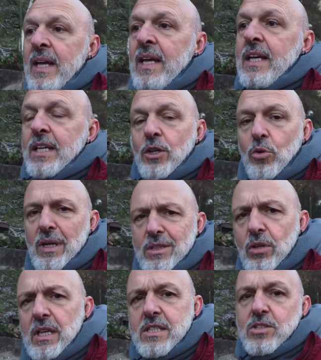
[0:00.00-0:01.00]
in quanto
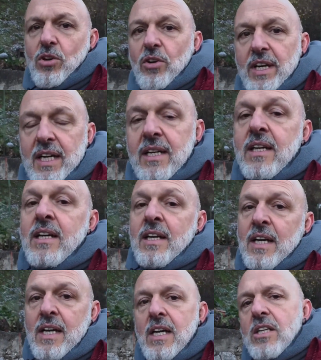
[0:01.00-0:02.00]
la zona
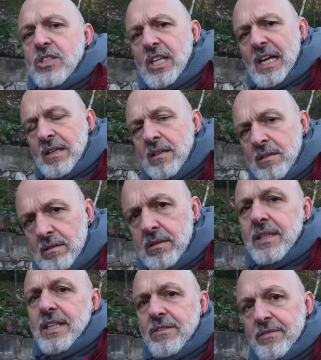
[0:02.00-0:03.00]
sia in
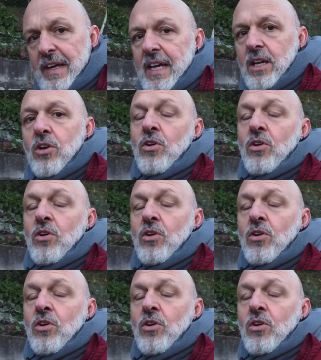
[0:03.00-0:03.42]
inverno